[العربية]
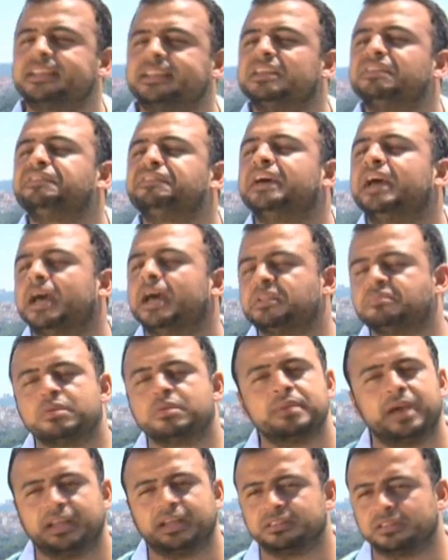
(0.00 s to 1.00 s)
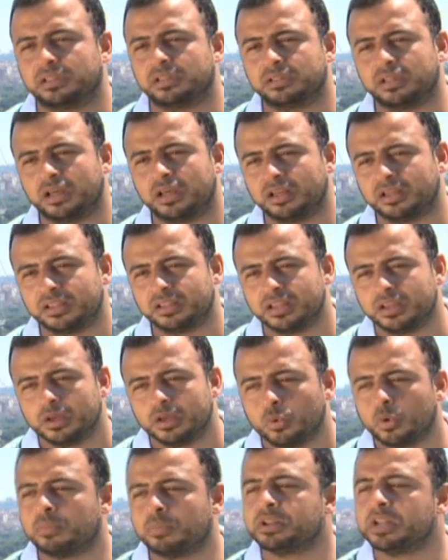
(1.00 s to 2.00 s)
اكتفاء بما عند الله
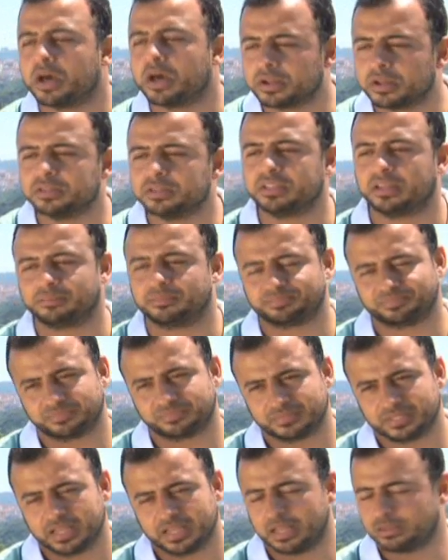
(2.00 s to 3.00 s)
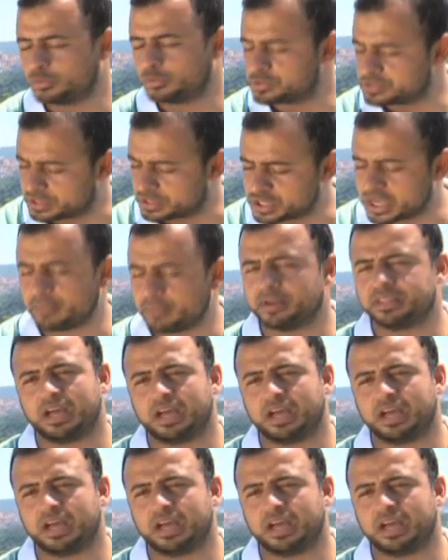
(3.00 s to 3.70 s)
ومن اراد ان تستجاب